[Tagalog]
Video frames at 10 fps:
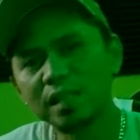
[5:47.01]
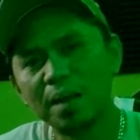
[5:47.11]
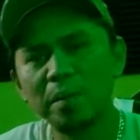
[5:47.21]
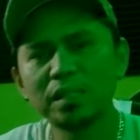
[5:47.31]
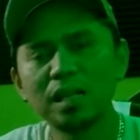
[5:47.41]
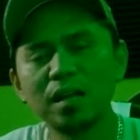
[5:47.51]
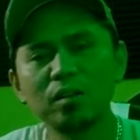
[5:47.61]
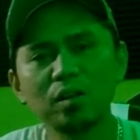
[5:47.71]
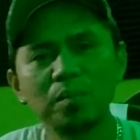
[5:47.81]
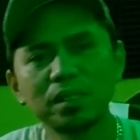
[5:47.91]
lang, match lang
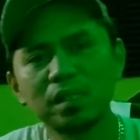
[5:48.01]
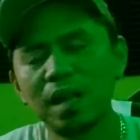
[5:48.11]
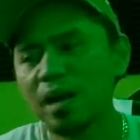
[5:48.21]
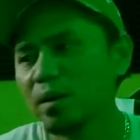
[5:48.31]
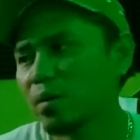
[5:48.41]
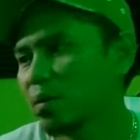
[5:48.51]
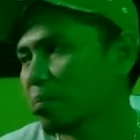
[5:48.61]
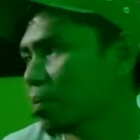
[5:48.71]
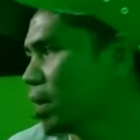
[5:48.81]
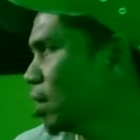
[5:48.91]
doon, match Kumbaga, lang yung
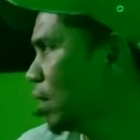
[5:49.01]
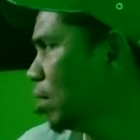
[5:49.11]
limited, part na doon.